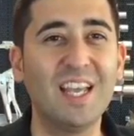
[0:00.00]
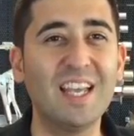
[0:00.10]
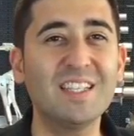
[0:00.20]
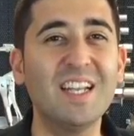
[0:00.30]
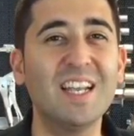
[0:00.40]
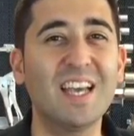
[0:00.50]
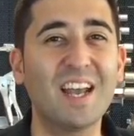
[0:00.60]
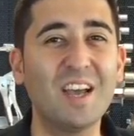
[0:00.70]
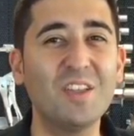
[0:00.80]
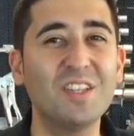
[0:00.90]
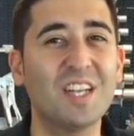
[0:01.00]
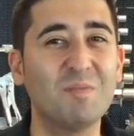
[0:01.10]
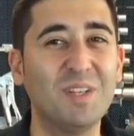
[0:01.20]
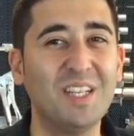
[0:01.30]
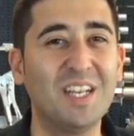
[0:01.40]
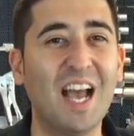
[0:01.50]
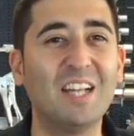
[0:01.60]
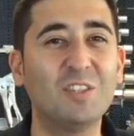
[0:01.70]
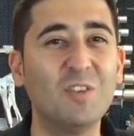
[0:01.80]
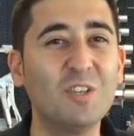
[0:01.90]
que es el encargado de transmitir
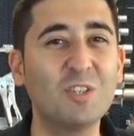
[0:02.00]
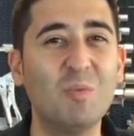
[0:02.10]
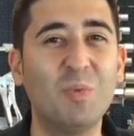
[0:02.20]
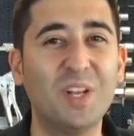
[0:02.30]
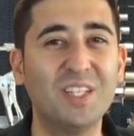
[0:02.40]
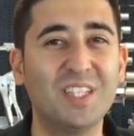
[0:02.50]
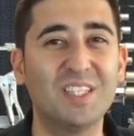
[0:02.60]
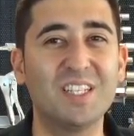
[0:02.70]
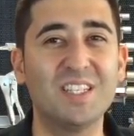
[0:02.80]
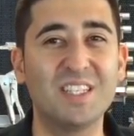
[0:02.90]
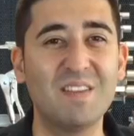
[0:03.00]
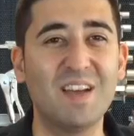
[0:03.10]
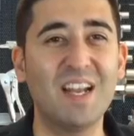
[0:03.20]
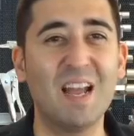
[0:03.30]
a todos los componentes del sistema